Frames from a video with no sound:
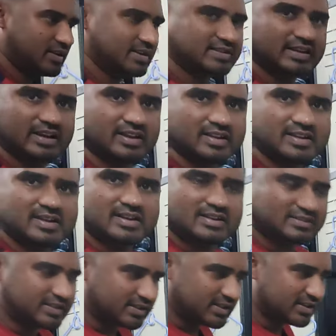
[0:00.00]
এই যে
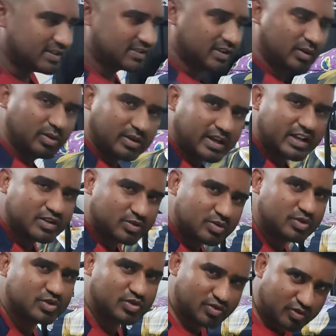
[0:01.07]
যাতে নিচের লোকে একটু
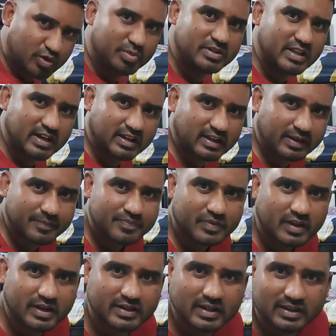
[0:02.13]
সুবিধা কি
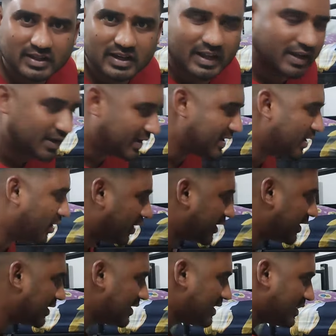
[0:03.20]
এটা দিলে কি হয়
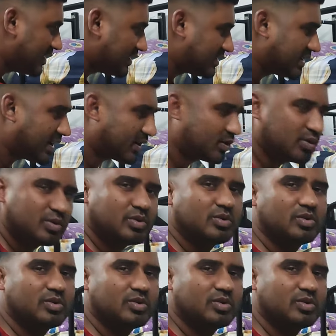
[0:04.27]
যে একটু